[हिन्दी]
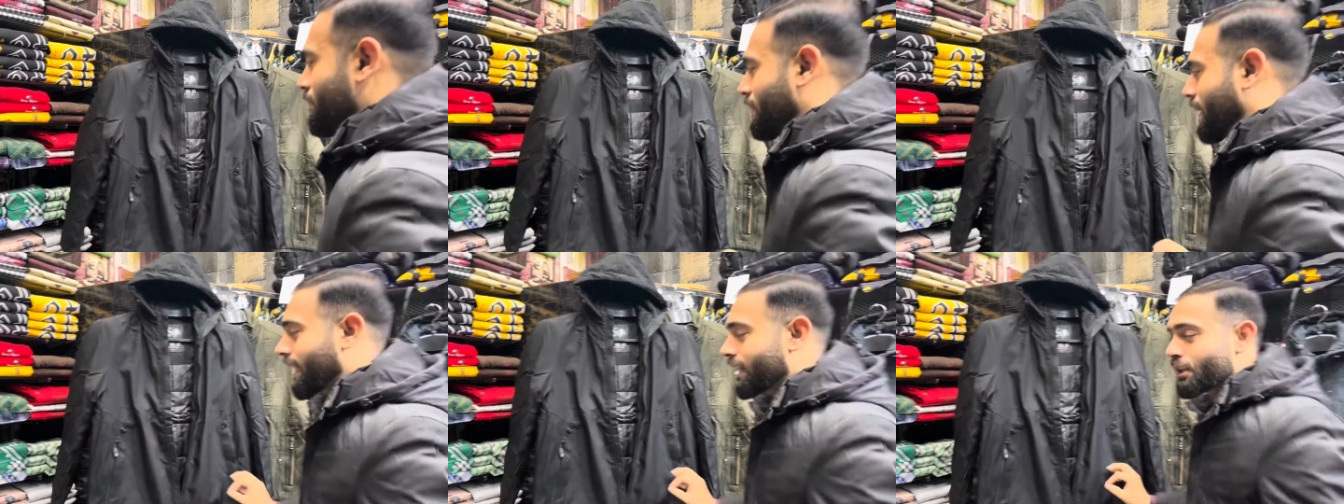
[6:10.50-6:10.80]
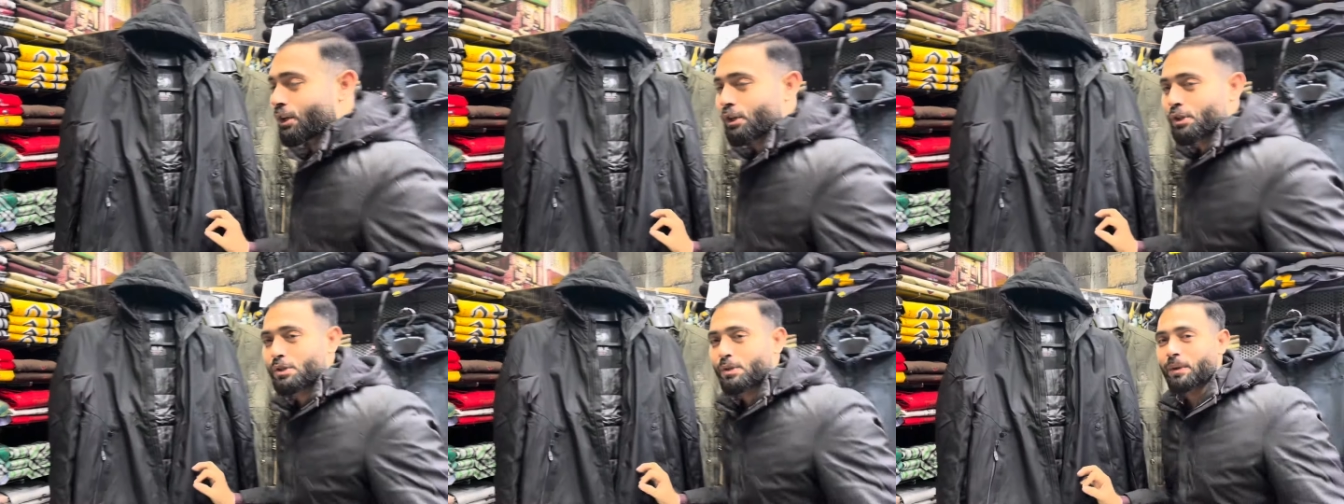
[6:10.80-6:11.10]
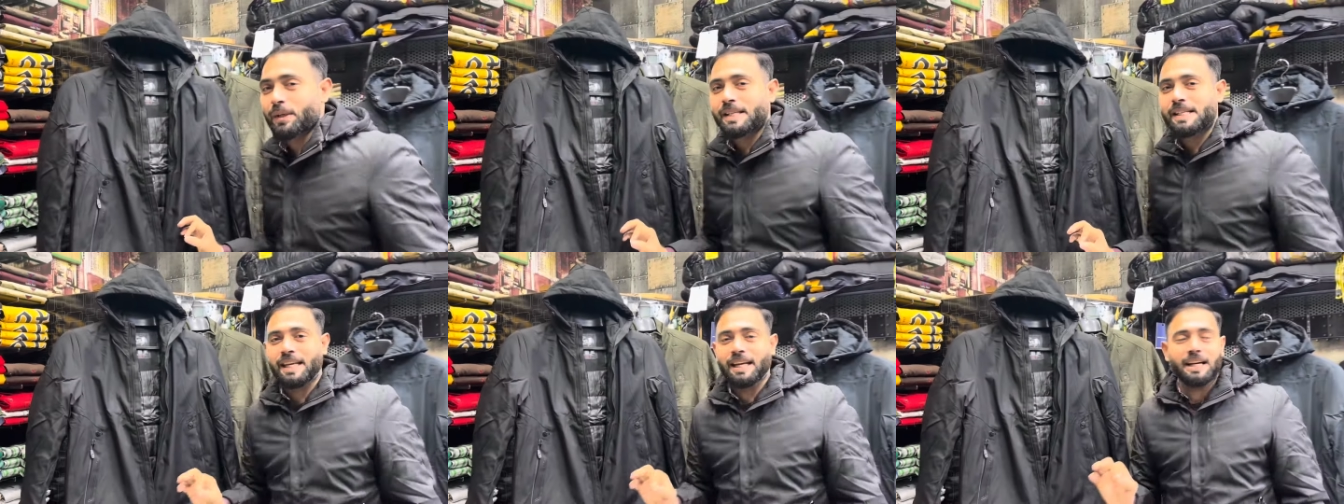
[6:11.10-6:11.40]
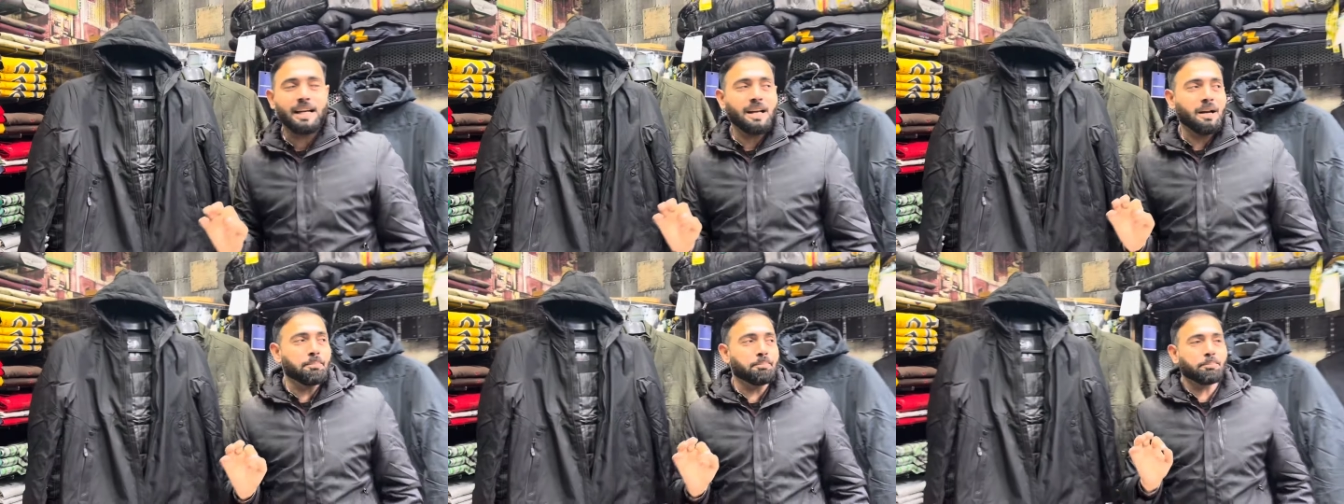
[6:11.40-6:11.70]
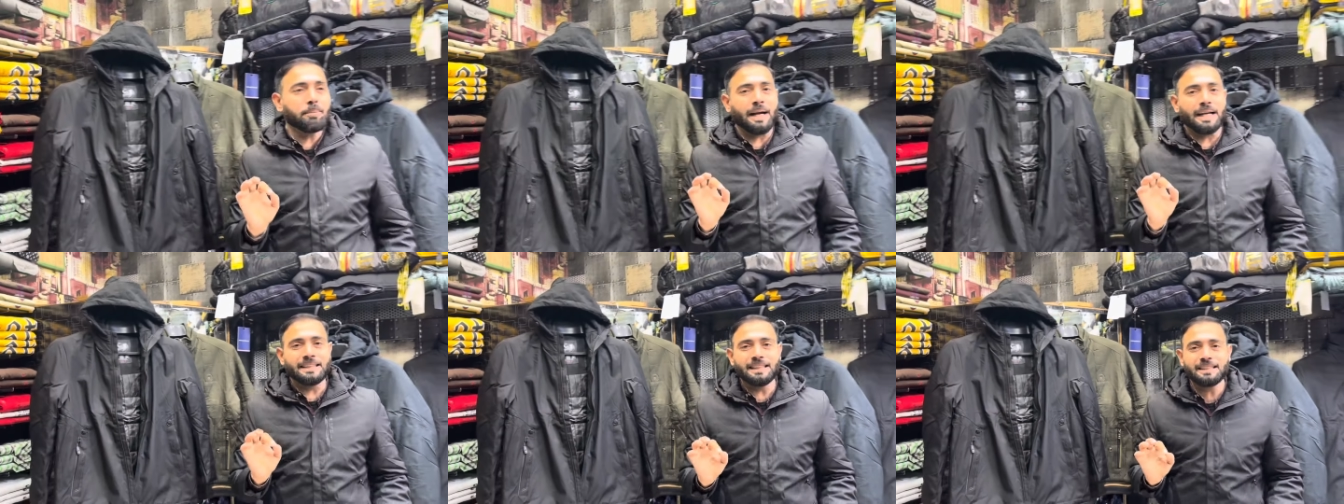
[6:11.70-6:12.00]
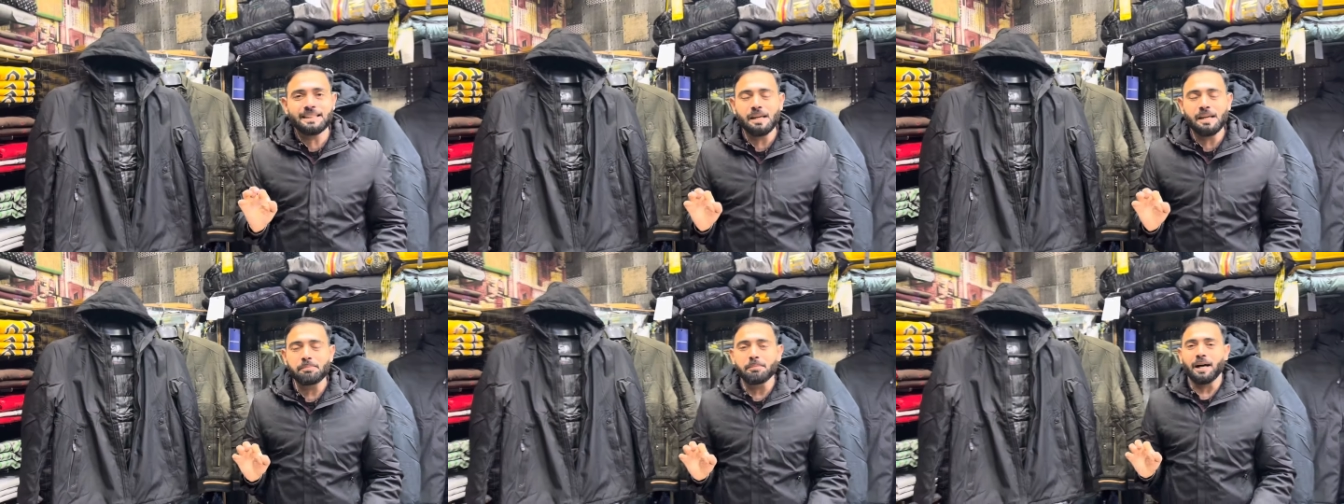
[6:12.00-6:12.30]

प्यारे दोस्तों इसकी अगर हम प्राइजेस की